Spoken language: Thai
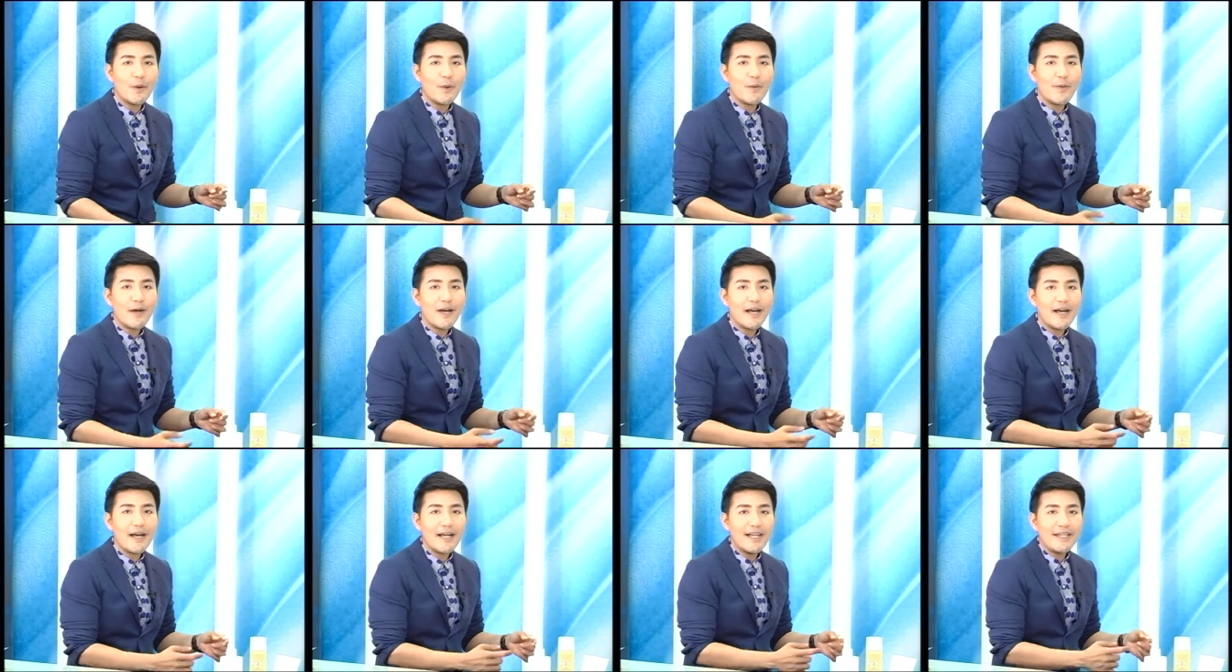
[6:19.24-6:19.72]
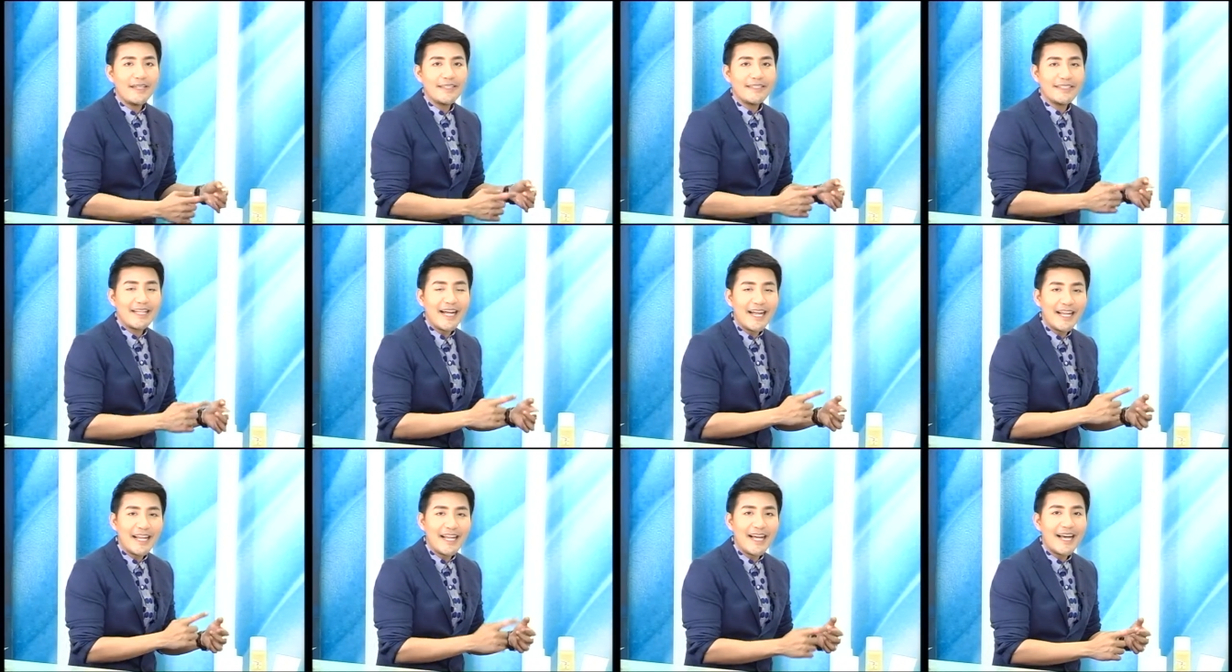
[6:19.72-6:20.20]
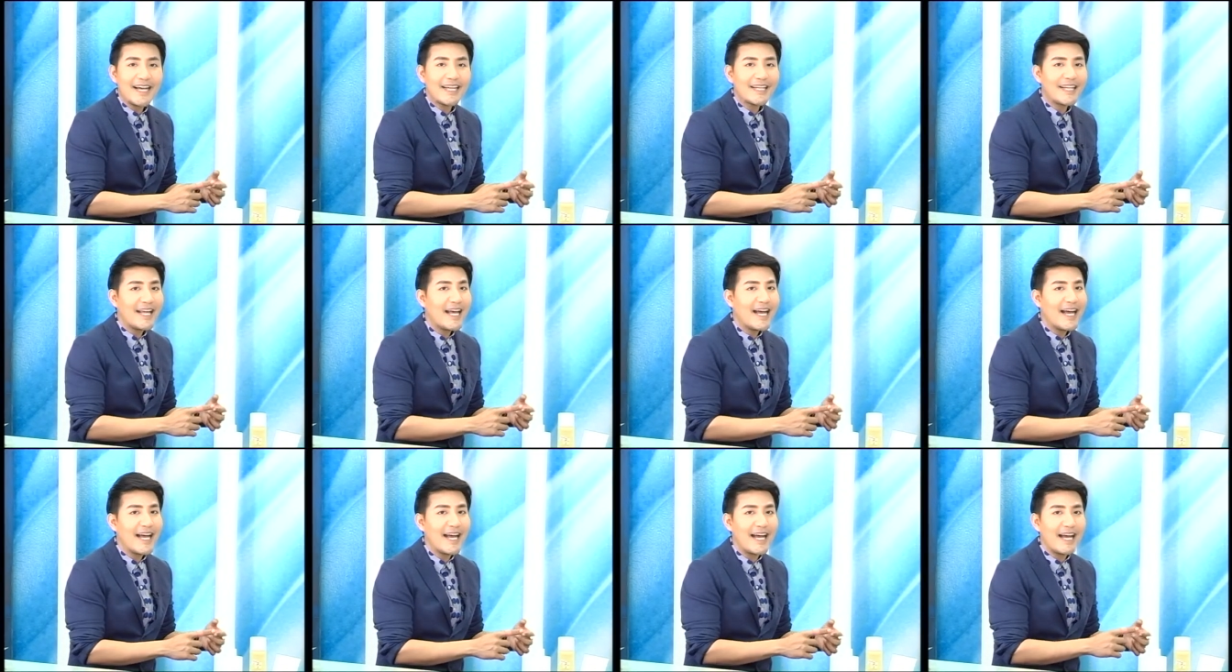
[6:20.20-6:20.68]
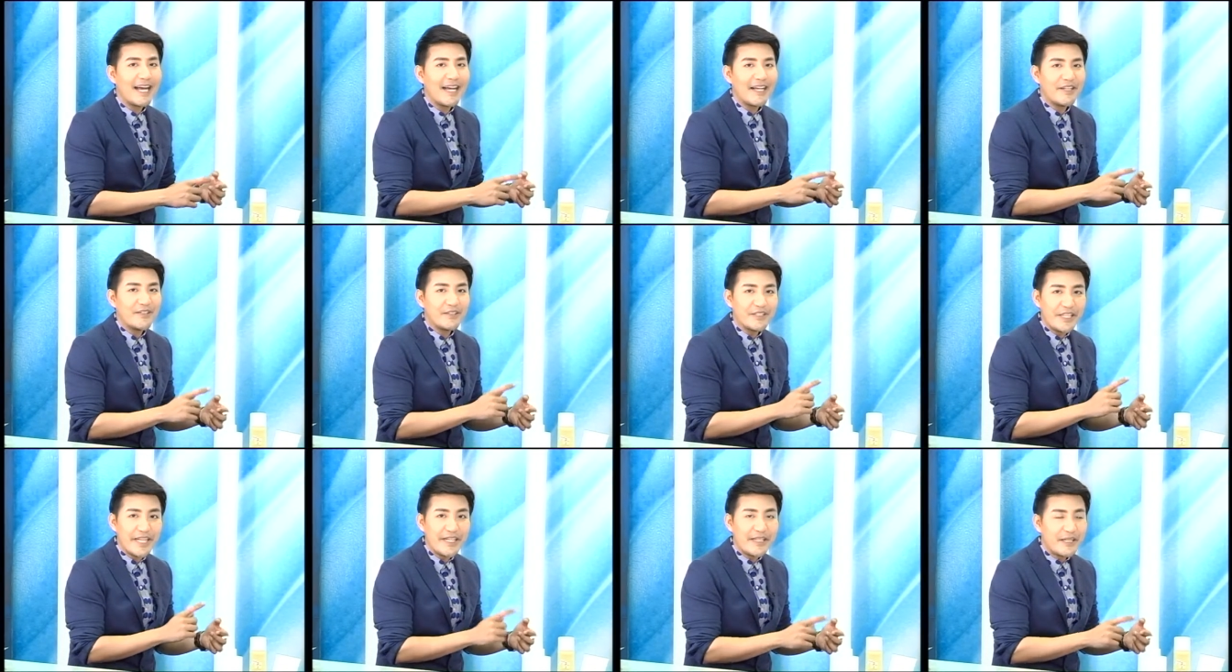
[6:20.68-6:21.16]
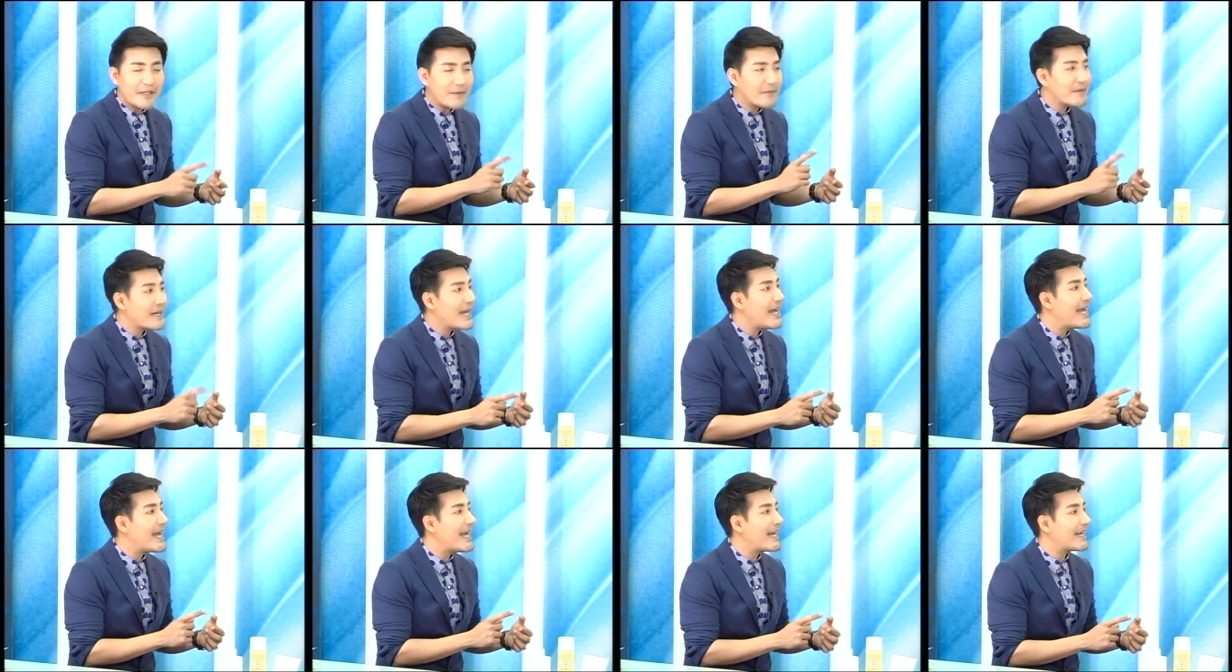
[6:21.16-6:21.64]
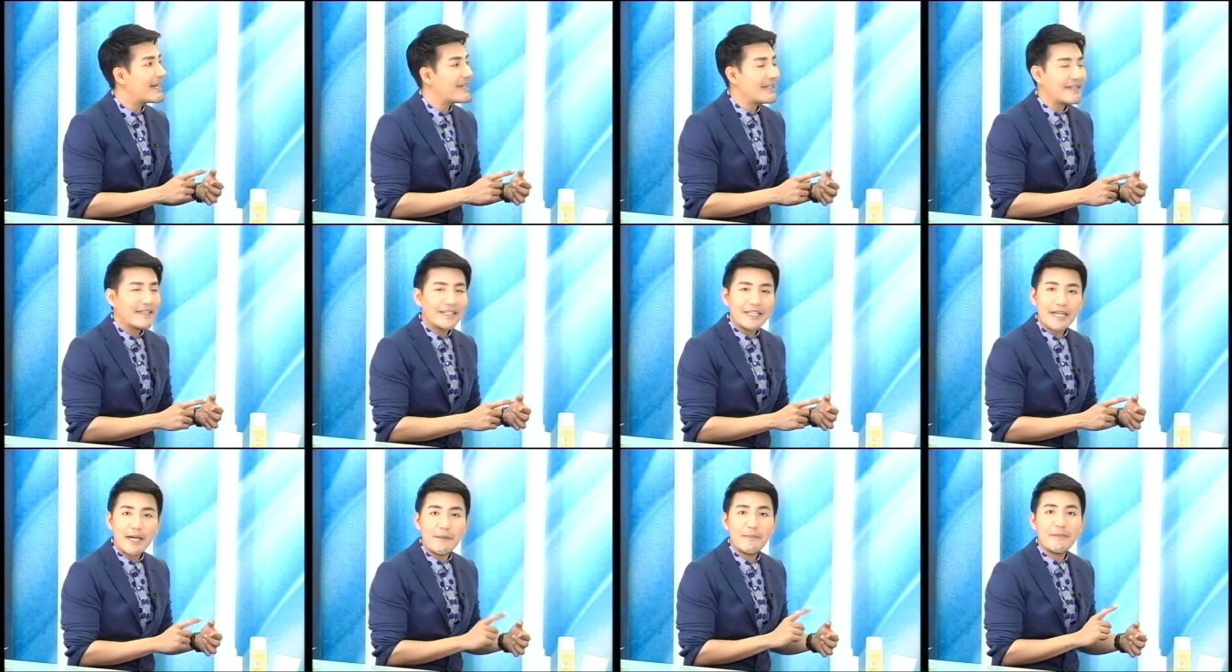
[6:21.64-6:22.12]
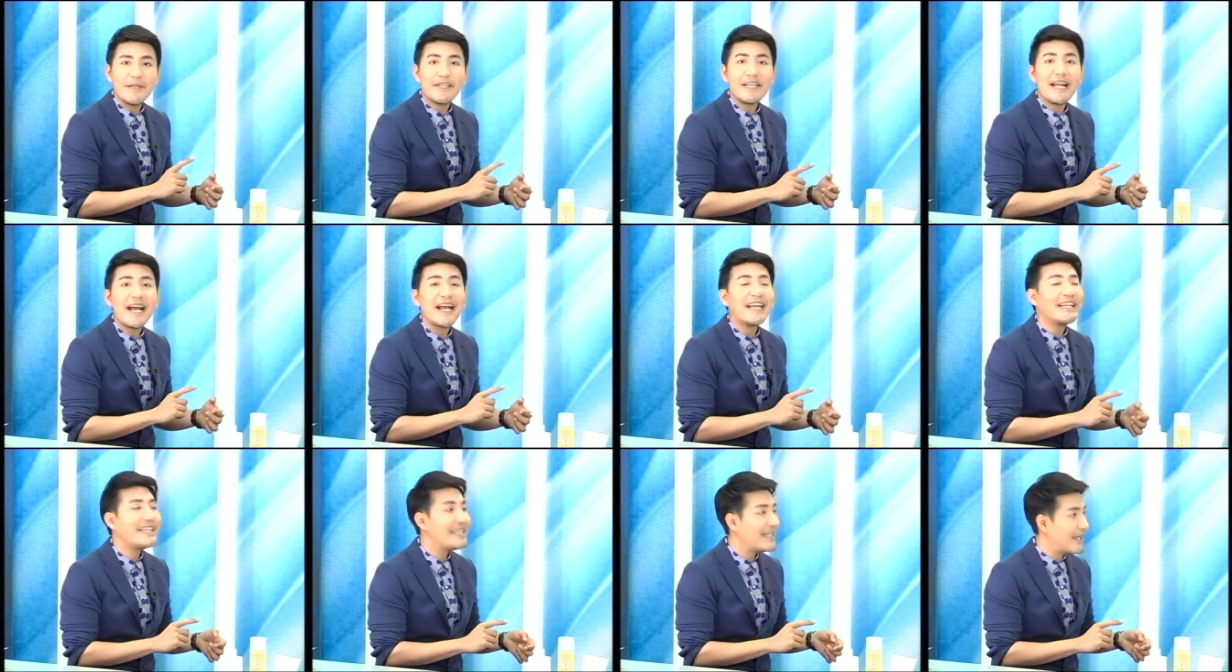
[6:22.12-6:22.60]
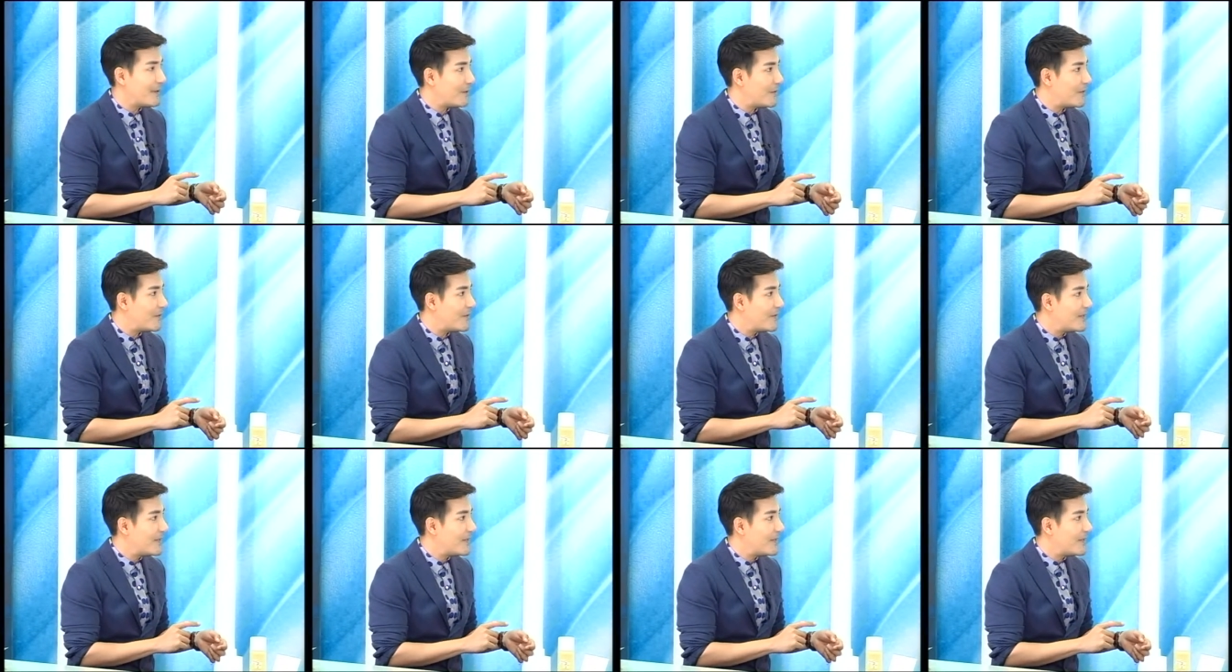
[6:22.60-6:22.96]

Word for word: บอกว่าถ้าล้างหน้าเช็ดแรงทำให้หน้าเหี่ยว